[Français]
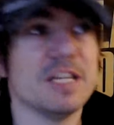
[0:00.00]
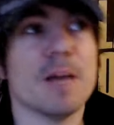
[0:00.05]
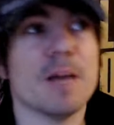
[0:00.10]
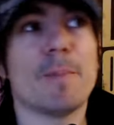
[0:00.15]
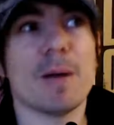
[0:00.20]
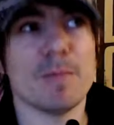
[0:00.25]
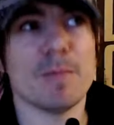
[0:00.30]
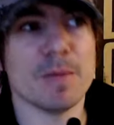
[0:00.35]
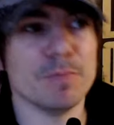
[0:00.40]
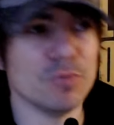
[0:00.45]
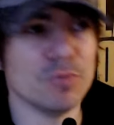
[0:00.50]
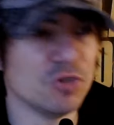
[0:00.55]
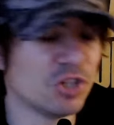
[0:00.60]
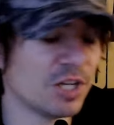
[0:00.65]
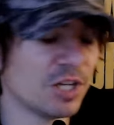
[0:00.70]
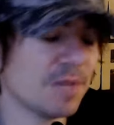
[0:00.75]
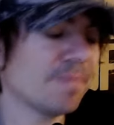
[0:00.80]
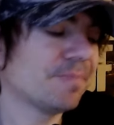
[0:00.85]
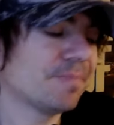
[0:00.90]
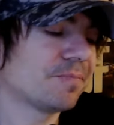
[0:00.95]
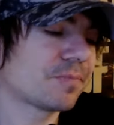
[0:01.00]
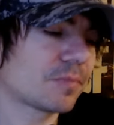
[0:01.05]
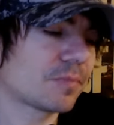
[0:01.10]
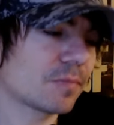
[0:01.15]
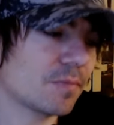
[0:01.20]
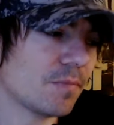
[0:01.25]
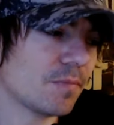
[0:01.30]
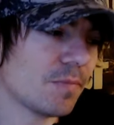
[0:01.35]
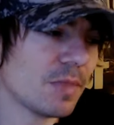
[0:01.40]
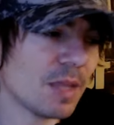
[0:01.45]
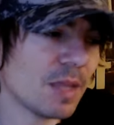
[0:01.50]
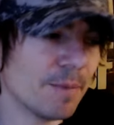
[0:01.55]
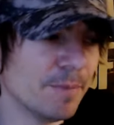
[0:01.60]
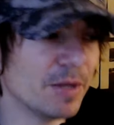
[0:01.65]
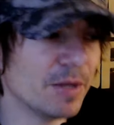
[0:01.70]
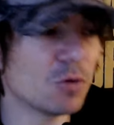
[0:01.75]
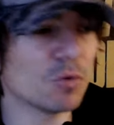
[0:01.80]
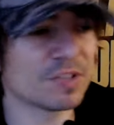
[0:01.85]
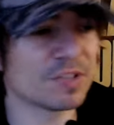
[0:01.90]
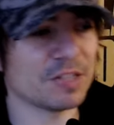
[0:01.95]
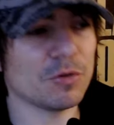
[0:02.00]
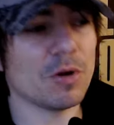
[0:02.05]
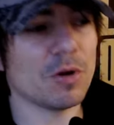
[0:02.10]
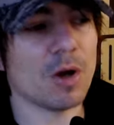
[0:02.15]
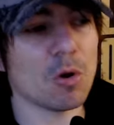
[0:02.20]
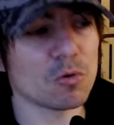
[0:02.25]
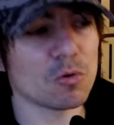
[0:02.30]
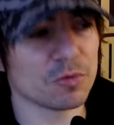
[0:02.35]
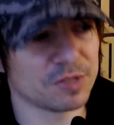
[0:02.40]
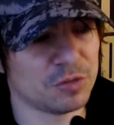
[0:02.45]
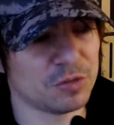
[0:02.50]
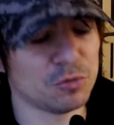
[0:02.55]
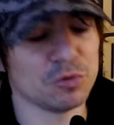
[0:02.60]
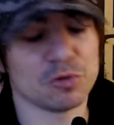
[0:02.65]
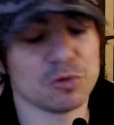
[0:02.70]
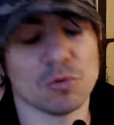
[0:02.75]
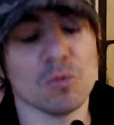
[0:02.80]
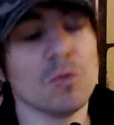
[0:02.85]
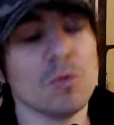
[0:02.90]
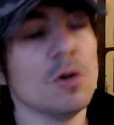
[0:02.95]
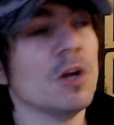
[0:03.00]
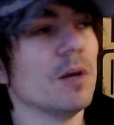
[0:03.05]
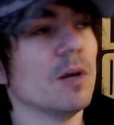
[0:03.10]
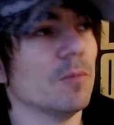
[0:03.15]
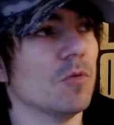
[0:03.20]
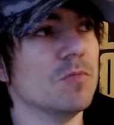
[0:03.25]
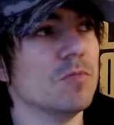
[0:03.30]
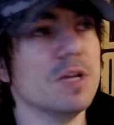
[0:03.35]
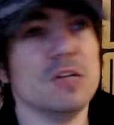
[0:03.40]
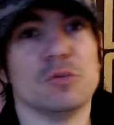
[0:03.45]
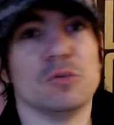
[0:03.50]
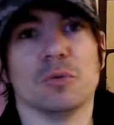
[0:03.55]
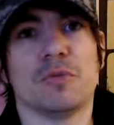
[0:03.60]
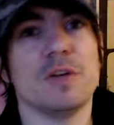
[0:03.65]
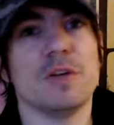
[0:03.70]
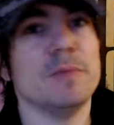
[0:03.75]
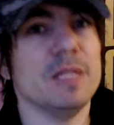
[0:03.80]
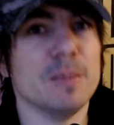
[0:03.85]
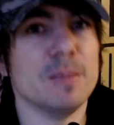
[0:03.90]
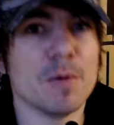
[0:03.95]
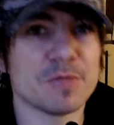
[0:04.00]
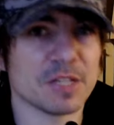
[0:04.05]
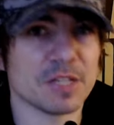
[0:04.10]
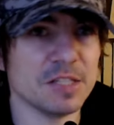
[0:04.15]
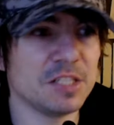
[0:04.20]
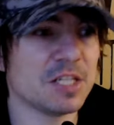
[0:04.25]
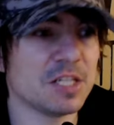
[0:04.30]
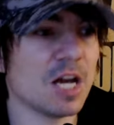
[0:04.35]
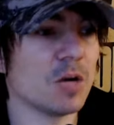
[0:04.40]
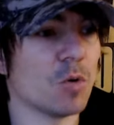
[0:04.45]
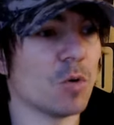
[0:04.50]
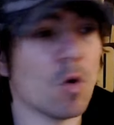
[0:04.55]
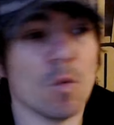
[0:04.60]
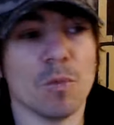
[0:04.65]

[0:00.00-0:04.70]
qu'il n'y a pas le même budget, mais concernant la reconstitution, bon bien ils ont fait le minimum syndical, quoi.